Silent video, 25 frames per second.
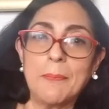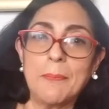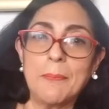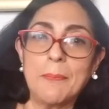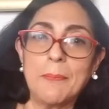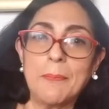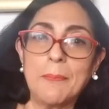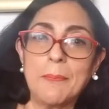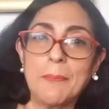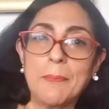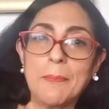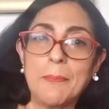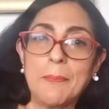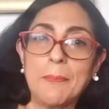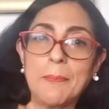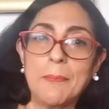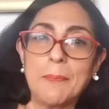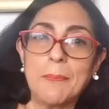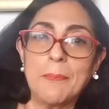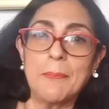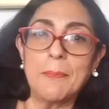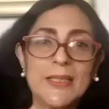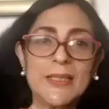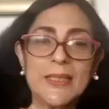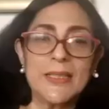y
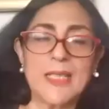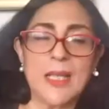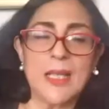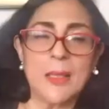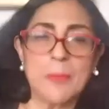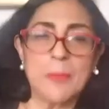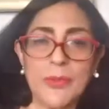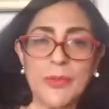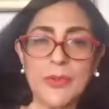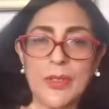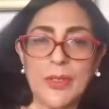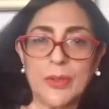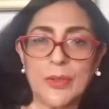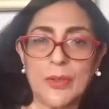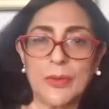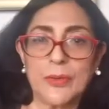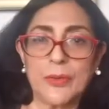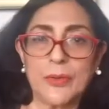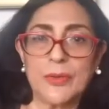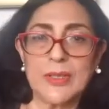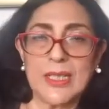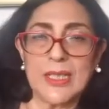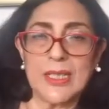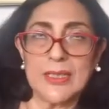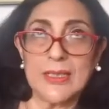nosotros siempre estamos
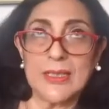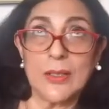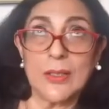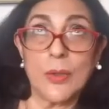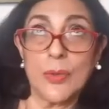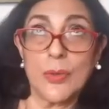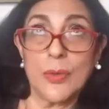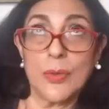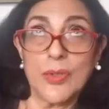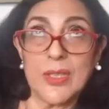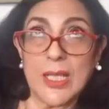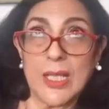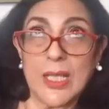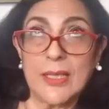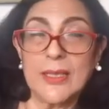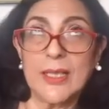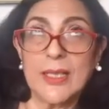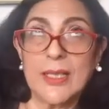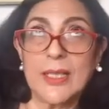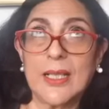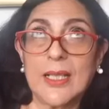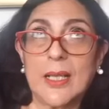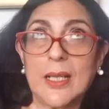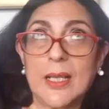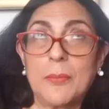en
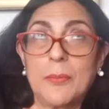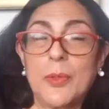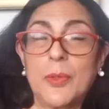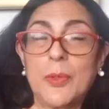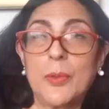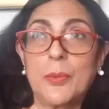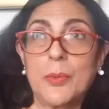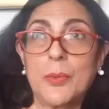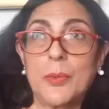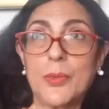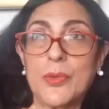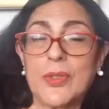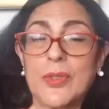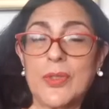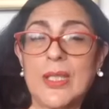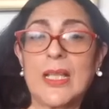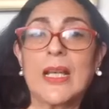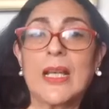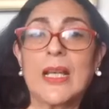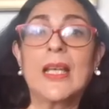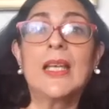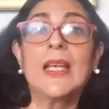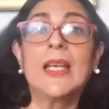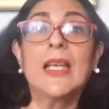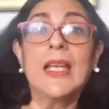constante cambio y
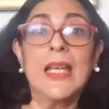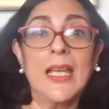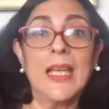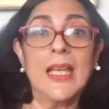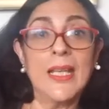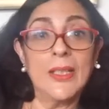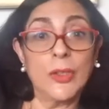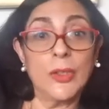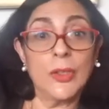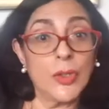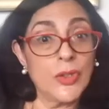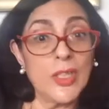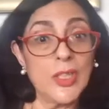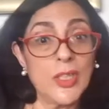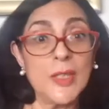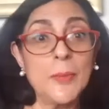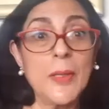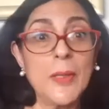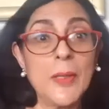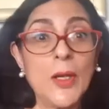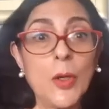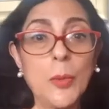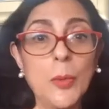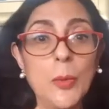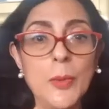búsqueda. Entonces
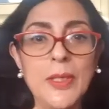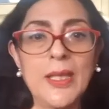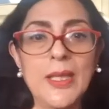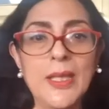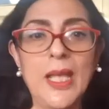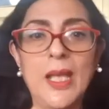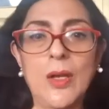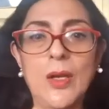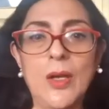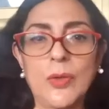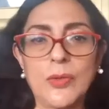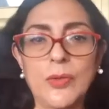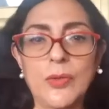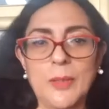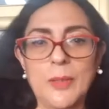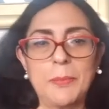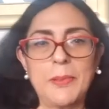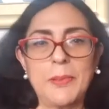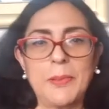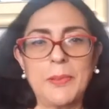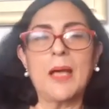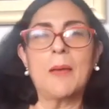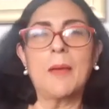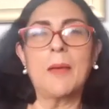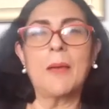veo videos de
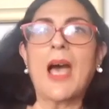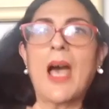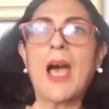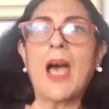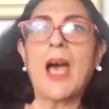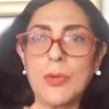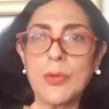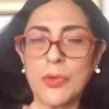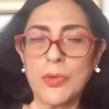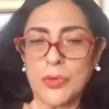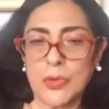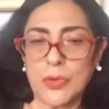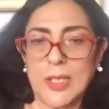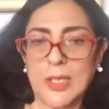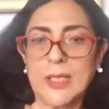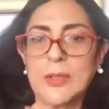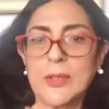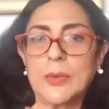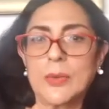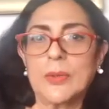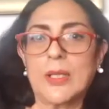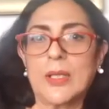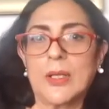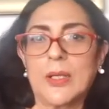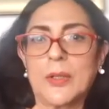Pina Bausch, que
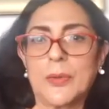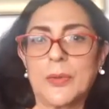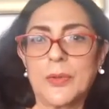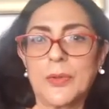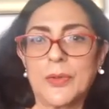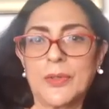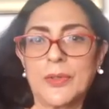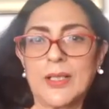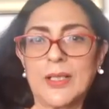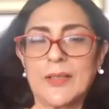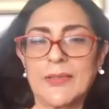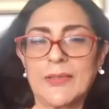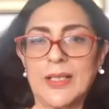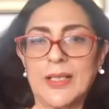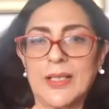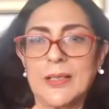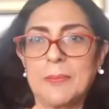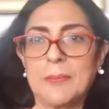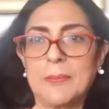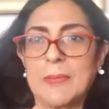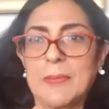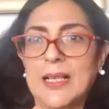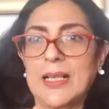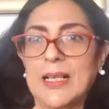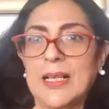es una coreógrafa
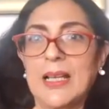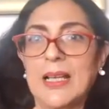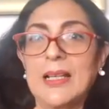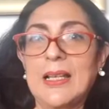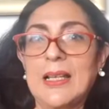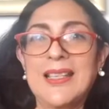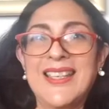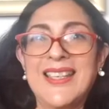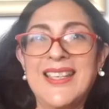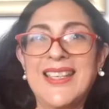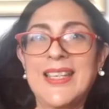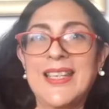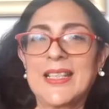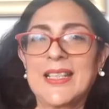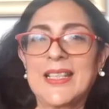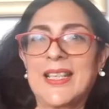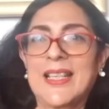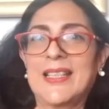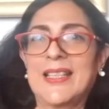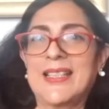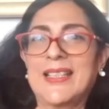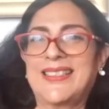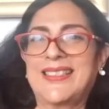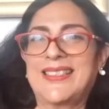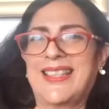alemana
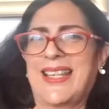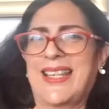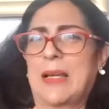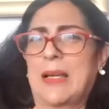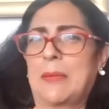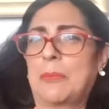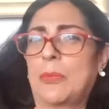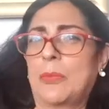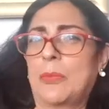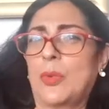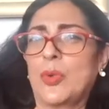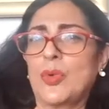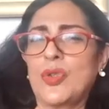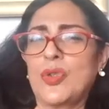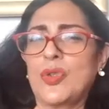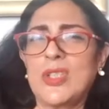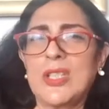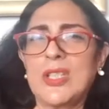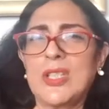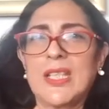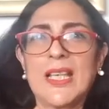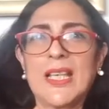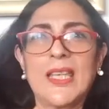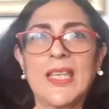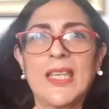que desde la
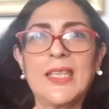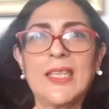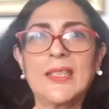música ella